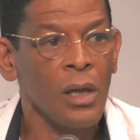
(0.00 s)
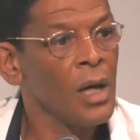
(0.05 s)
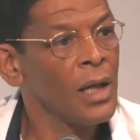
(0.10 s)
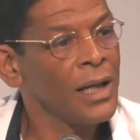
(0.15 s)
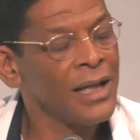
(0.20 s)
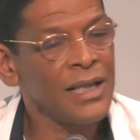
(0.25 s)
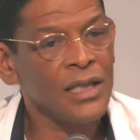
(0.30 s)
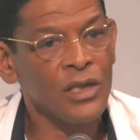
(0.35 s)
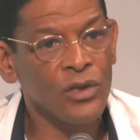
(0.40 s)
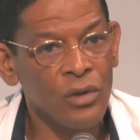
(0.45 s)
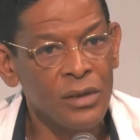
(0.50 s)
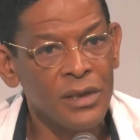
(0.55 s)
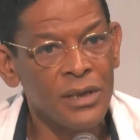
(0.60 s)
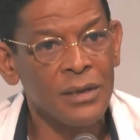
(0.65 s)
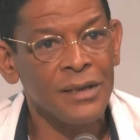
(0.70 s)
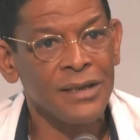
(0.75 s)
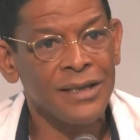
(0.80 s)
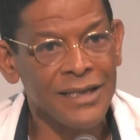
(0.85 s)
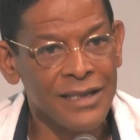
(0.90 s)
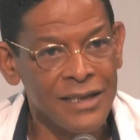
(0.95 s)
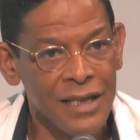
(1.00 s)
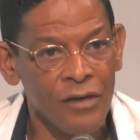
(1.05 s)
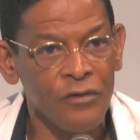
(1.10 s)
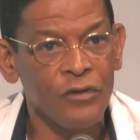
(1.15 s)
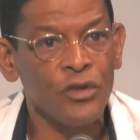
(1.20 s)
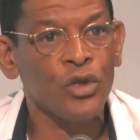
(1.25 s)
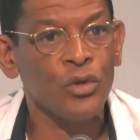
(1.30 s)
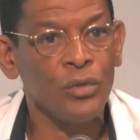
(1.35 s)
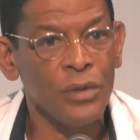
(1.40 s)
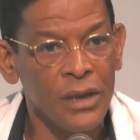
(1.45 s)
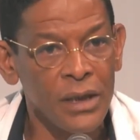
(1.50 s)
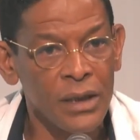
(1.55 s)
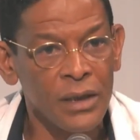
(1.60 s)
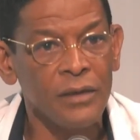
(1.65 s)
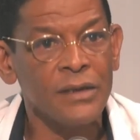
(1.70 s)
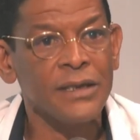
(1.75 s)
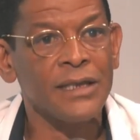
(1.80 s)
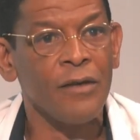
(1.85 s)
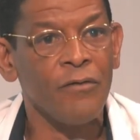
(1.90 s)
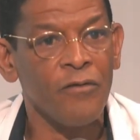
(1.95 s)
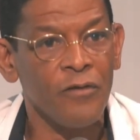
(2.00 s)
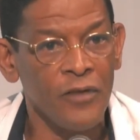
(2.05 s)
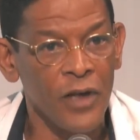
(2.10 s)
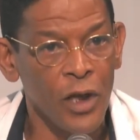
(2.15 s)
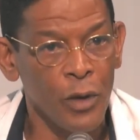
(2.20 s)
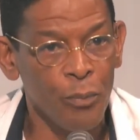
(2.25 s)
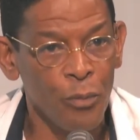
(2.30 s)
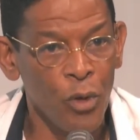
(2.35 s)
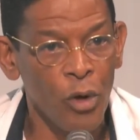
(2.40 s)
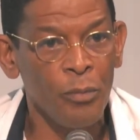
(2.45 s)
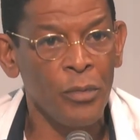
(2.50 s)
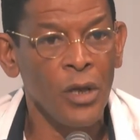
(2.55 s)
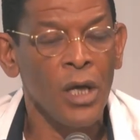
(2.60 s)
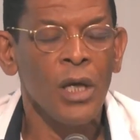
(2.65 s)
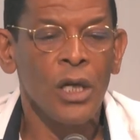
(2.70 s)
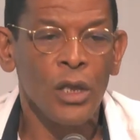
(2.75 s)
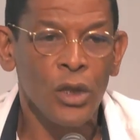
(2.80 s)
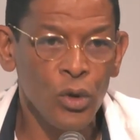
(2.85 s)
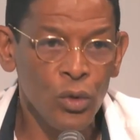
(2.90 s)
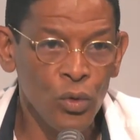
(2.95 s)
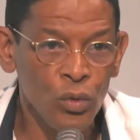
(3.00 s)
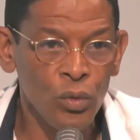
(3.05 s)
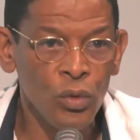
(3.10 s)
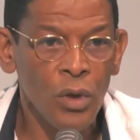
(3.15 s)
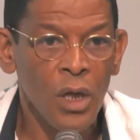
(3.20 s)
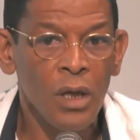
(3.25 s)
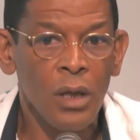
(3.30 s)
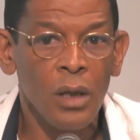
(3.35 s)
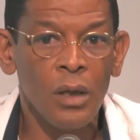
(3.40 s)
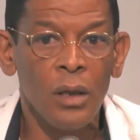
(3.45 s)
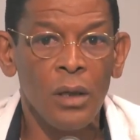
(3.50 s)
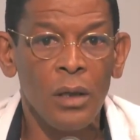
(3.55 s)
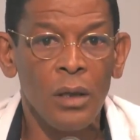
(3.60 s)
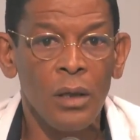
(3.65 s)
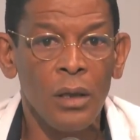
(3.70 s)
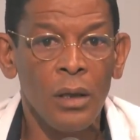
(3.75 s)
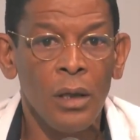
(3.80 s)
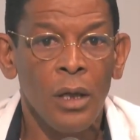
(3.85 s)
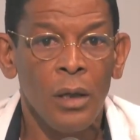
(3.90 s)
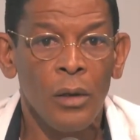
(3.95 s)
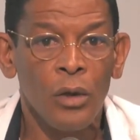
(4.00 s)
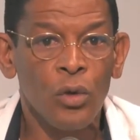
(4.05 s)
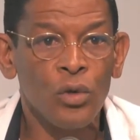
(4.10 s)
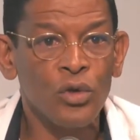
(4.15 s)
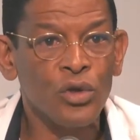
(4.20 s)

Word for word: Les autres savent s'unir, savent faire peuple. Nous, compte